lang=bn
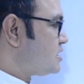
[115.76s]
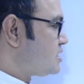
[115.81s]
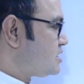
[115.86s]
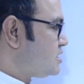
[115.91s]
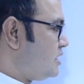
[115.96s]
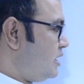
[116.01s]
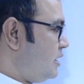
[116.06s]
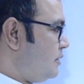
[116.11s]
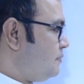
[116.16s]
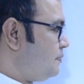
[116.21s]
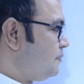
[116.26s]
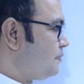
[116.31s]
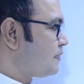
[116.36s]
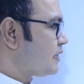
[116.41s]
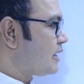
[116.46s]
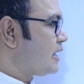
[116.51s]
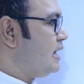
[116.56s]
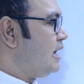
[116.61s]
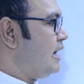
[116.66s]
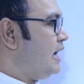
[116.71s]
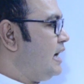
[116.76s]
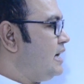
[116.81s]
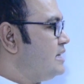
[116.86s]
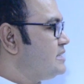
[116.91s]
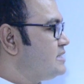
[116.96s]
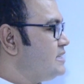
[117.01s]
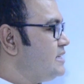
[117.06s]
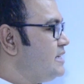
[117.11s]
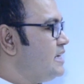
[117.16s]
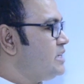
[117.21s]
আশরাফ হ্যাজ
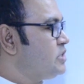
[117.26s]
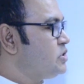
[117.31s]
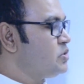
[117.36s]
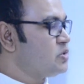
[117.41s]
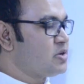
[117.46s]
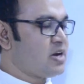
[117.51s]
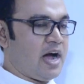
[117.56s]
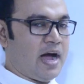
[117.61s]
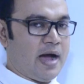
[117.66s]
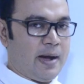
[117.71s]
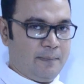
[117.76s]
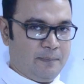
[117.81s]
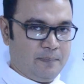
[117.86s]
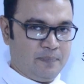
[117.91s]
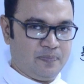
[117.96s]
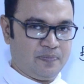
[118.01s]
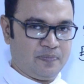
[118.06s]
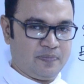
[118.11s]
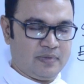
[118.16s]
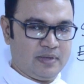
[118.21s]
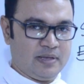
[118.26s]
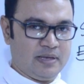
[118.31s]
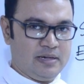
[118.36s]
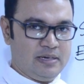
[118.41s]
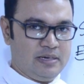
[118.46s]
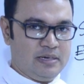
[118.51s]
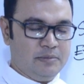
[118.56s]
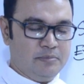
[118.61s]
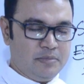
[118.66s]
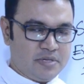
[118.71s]
ইয়ে টু খাম
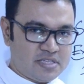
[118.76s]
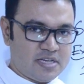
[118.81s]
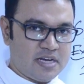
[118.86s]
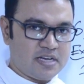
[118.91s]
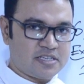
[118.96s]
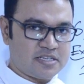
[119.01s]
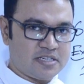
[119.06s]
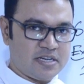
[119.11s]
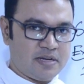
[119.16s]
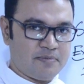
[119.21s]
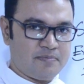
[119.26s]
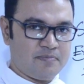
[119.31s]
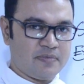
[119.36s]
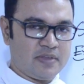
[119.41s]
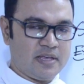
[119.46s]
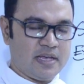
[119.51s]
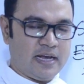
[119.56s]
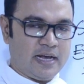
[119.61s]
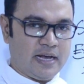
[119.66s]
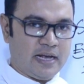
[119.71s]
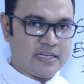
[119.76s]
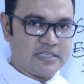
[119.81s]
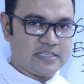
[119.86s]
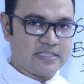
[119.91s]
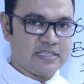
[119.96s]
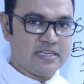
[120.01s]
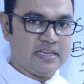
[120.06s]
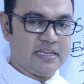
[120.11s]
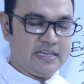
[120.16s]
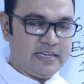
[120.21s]
মিস্টার আশরাফ হ্যাজ
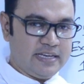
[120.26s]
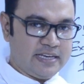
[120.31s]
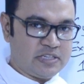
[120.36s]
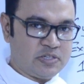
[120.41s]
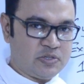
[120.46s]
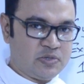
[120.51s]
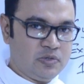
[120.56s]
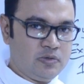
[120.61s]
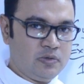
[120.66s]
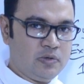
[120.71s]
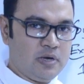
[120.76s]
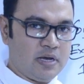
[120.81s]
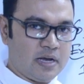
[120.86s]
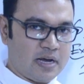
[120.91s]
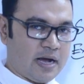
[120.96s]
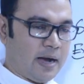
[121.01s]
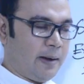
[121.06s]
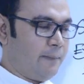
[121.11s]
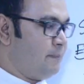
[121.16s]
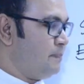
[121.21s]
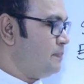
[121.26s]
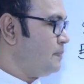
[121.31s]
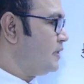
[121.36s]
yet to come